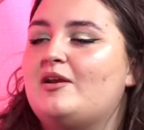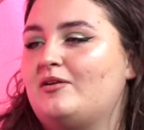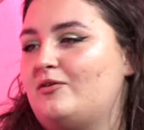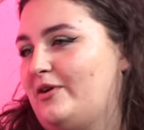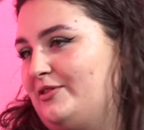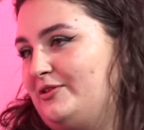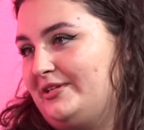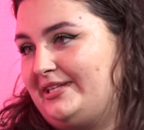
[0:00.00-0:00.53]

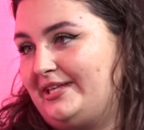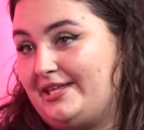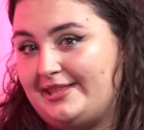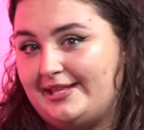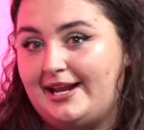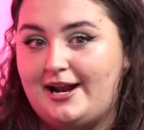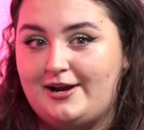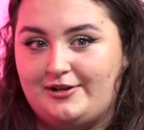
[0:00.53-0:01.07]
cuando te
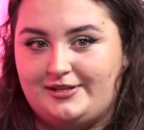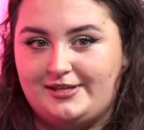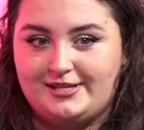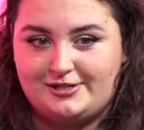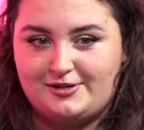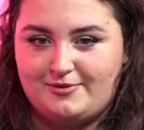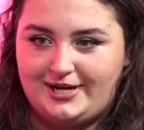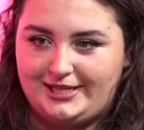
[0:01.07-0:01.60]
dicen las
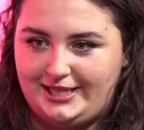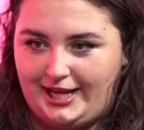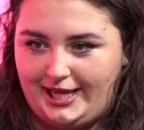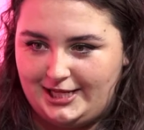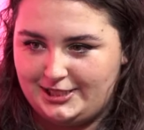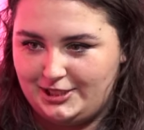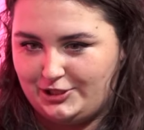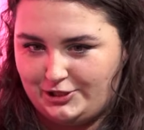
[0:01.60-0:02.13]
noticias como que te
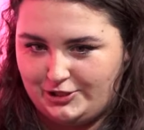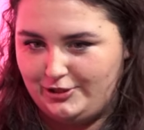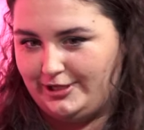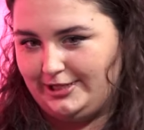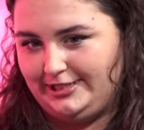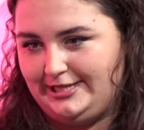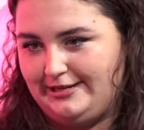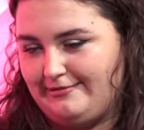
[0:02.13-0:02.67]
quedas en shock.
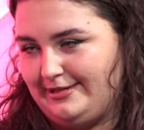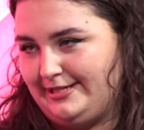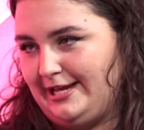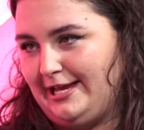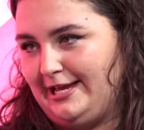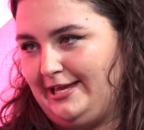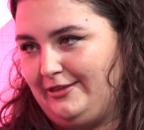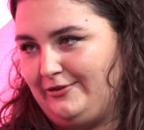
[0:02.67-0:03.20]
Llevas
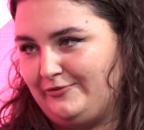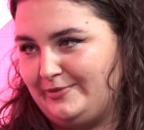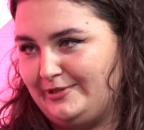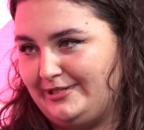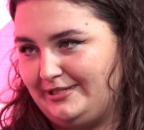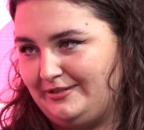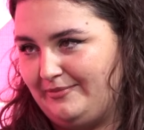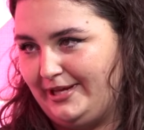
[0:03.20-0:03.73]
ahí dos
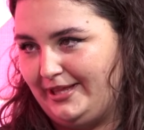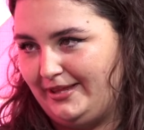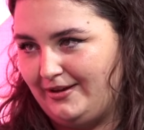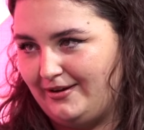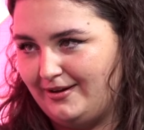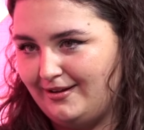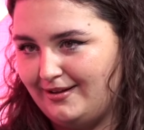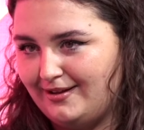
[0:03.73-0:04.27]
meses y
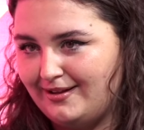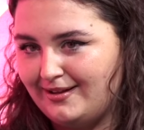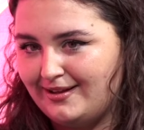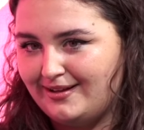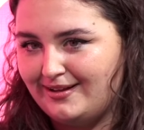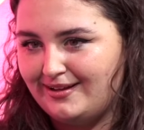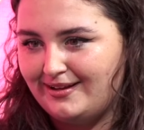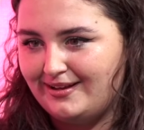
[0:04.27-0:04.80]
medio.
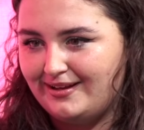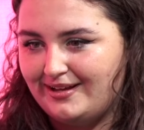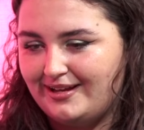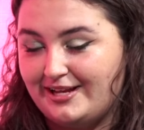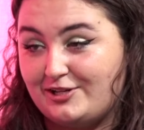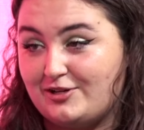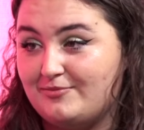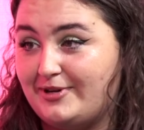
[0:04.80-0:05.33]

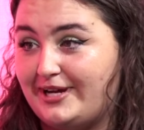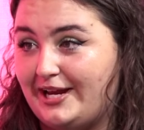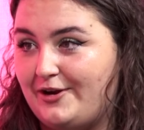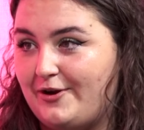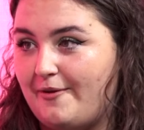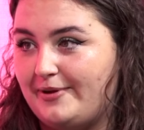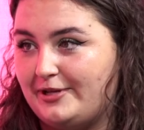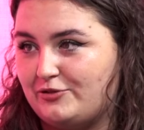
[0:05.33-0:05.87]
Es como que
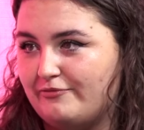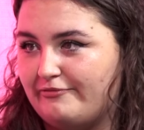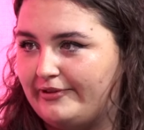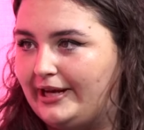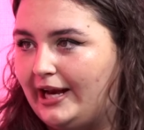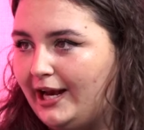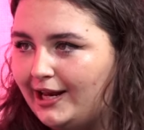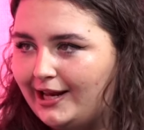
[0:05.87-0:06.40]
no ves un
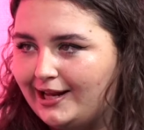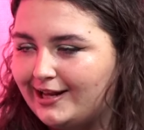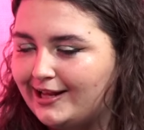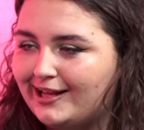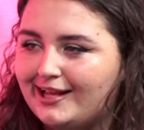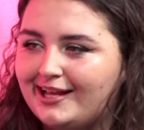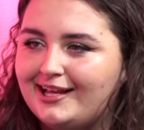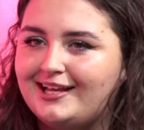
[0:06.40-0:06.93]
final.
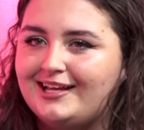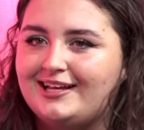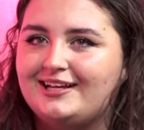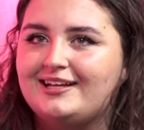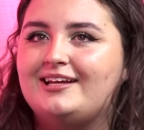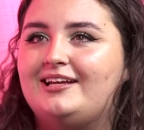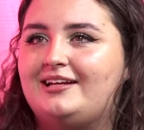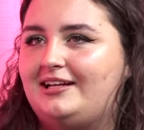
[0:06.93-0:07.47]
Claro.
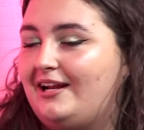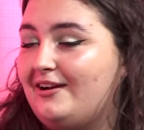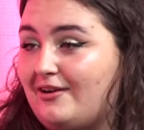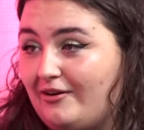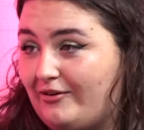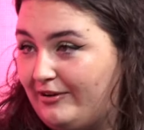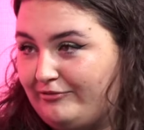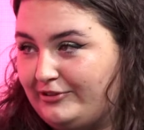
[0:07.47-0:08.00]
Y claro,
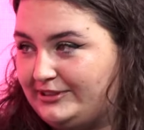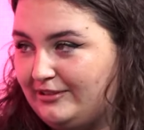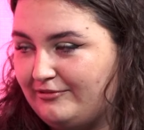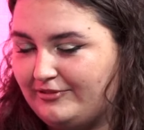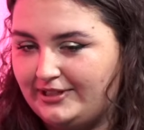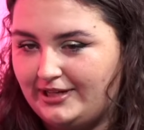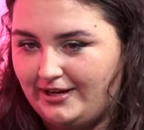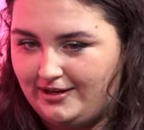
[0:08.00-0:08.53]
aunque fuese el
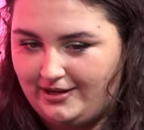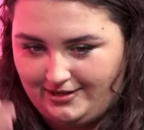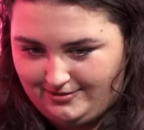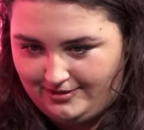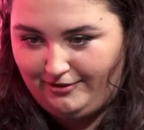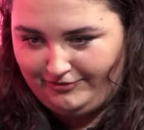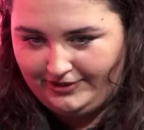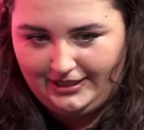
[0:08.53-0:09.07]
final, en
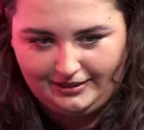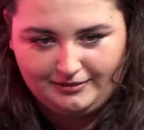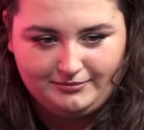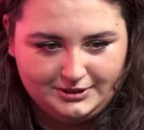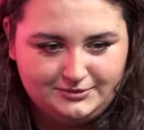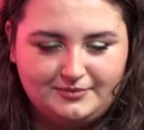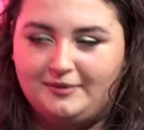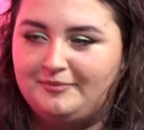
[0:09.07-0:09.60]
la final
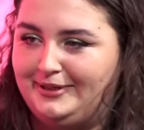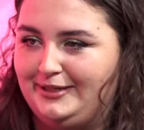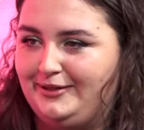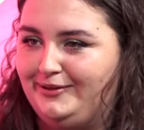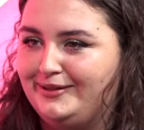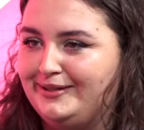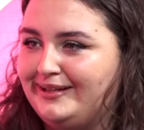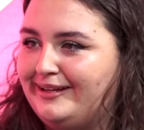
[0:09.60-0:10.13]
misma, pero